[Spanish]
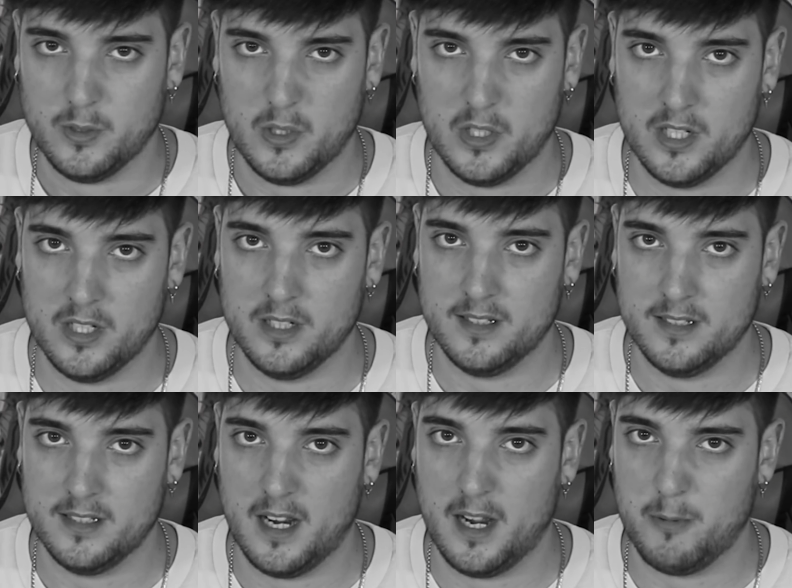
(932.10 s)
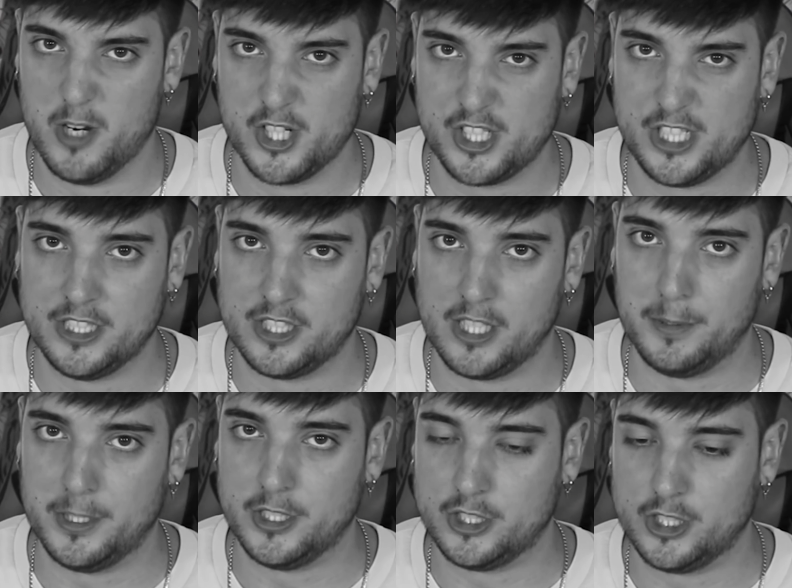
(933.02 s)
Oh, no sé,
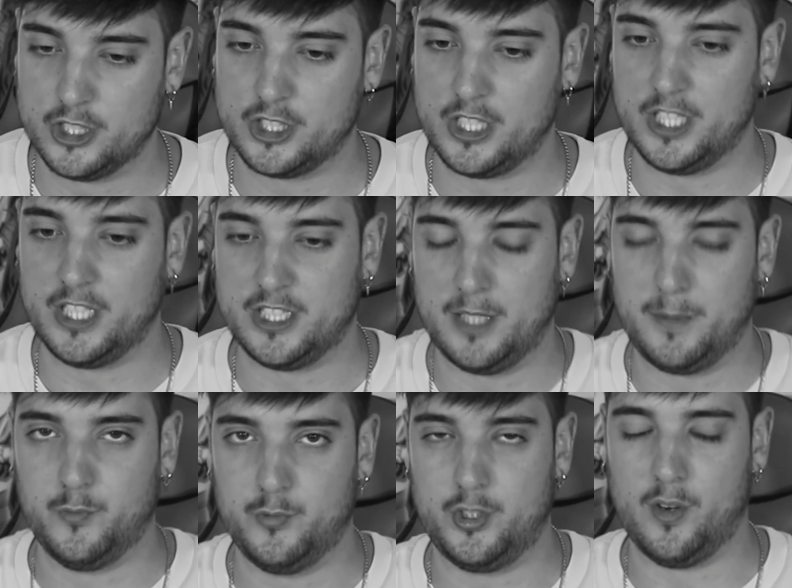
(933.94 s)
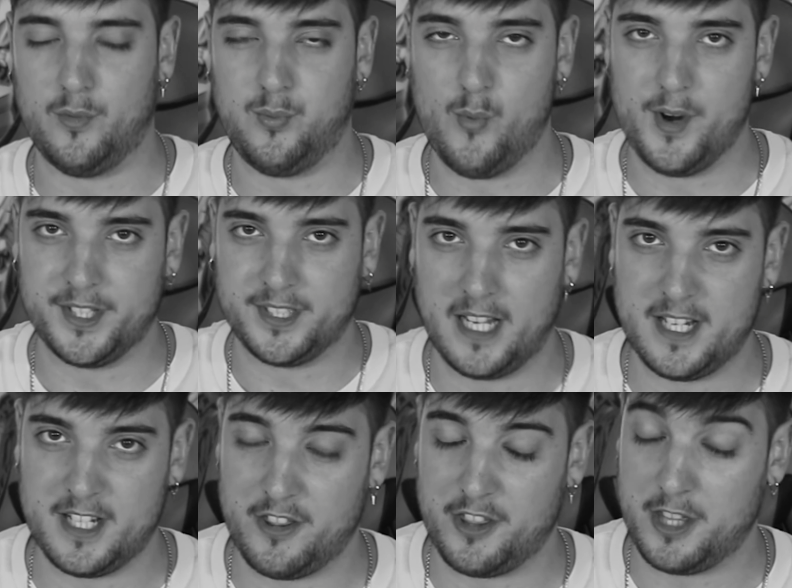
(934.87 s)
¿sabes? Es que es un tío fuerte
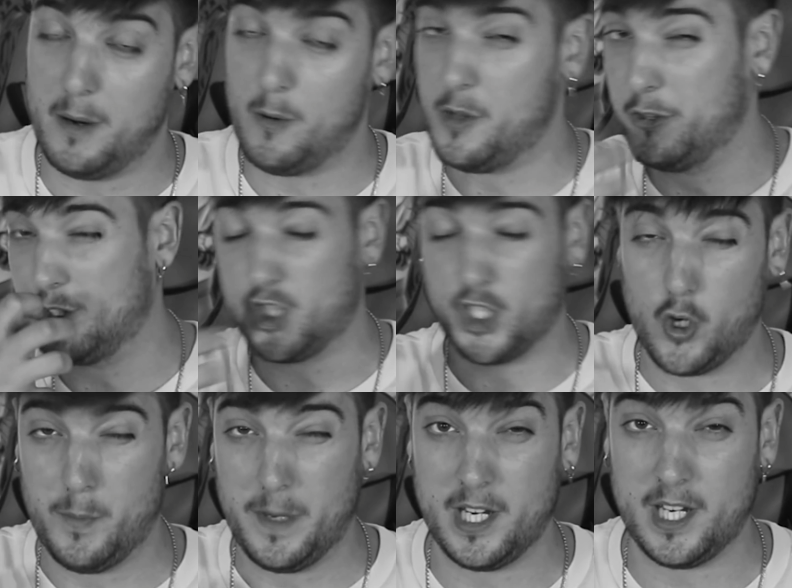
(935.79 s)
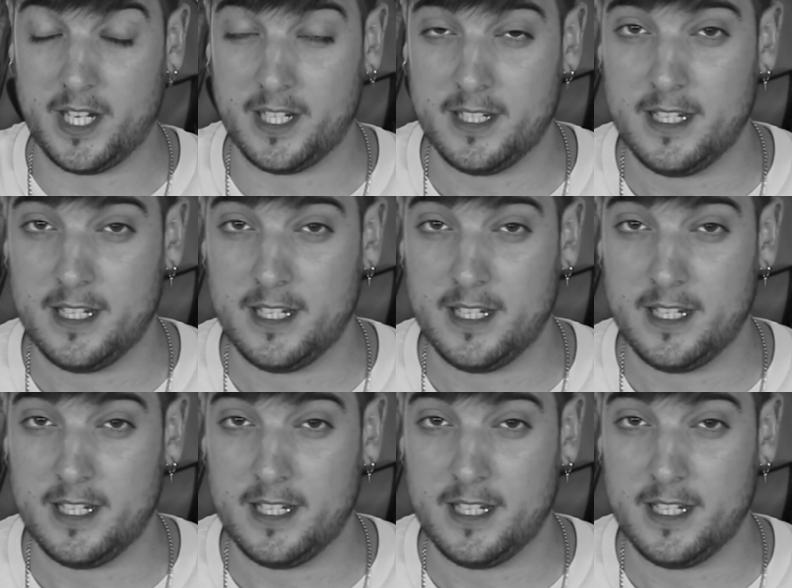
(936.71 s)
ahí encima cuando se come...